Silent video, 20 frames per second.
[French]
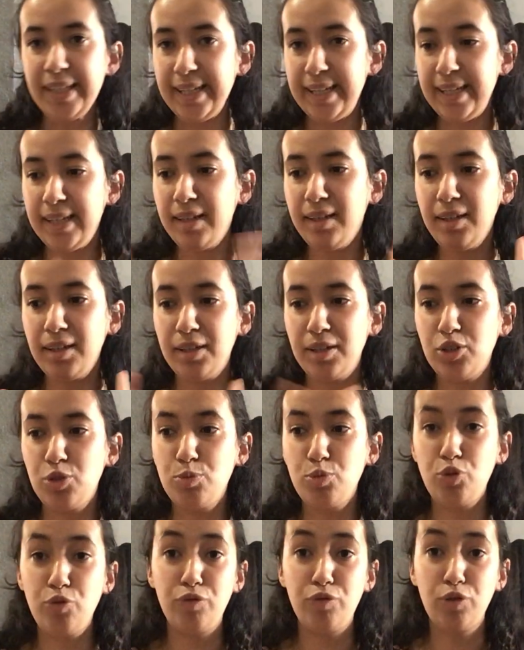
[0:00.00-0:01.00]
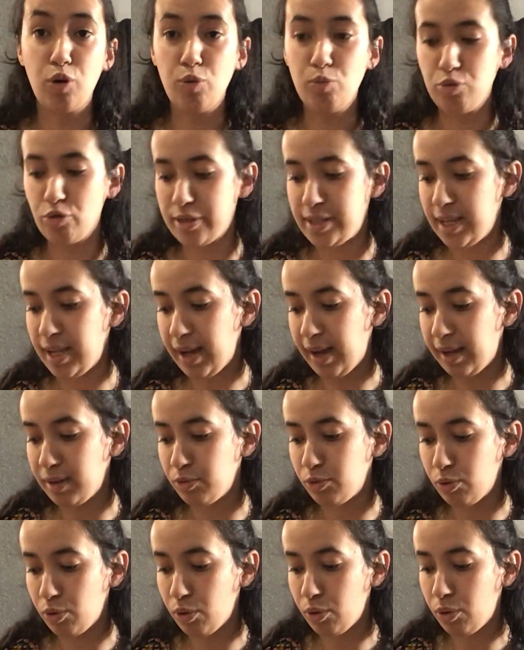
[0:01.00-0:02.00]
Et euh, je me suis fait rembourser
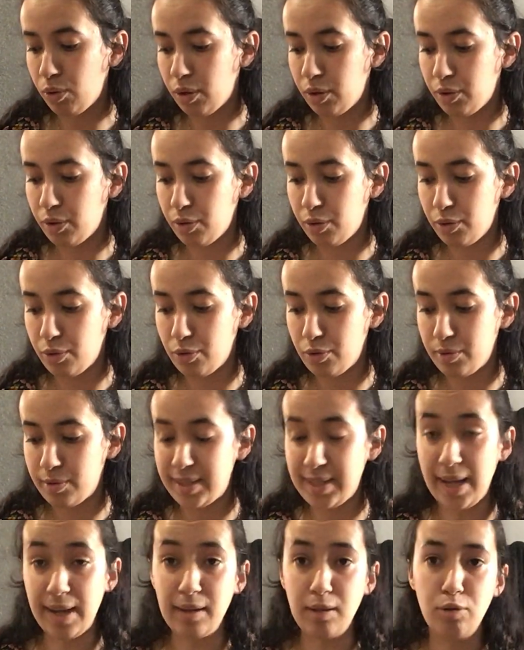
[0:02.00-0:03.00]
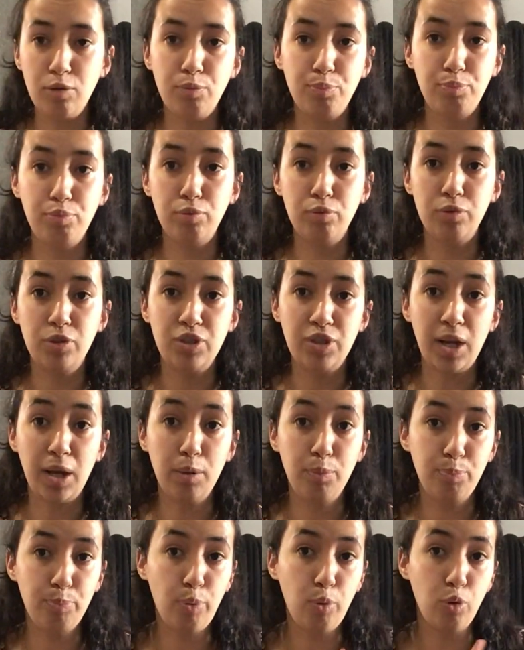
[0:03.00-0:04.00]
1,5€ euh, pour chaque
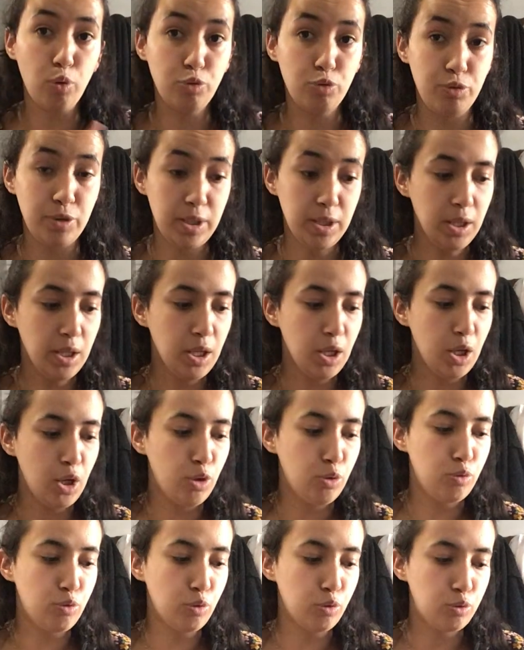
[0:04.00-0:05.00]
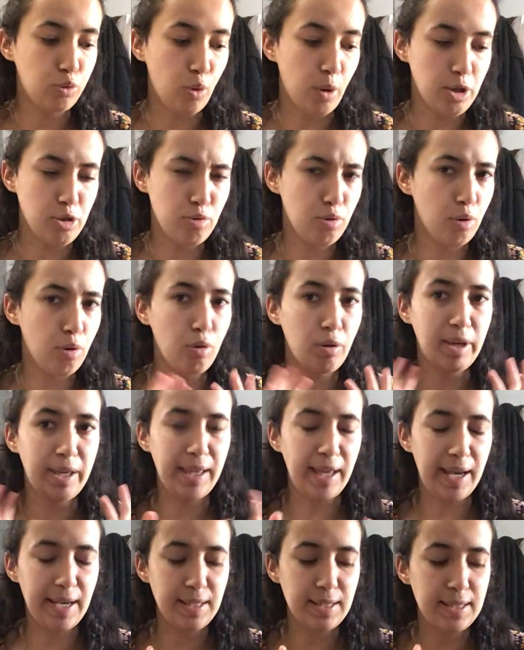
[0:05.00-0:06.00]
produit, donc
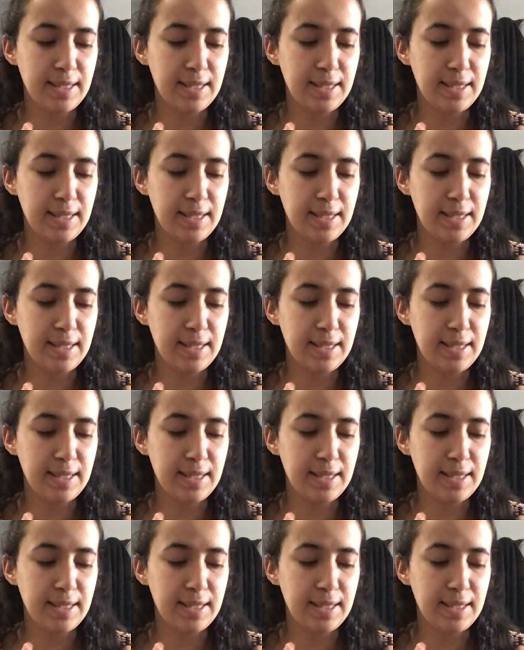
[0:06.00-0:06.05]
3,15€.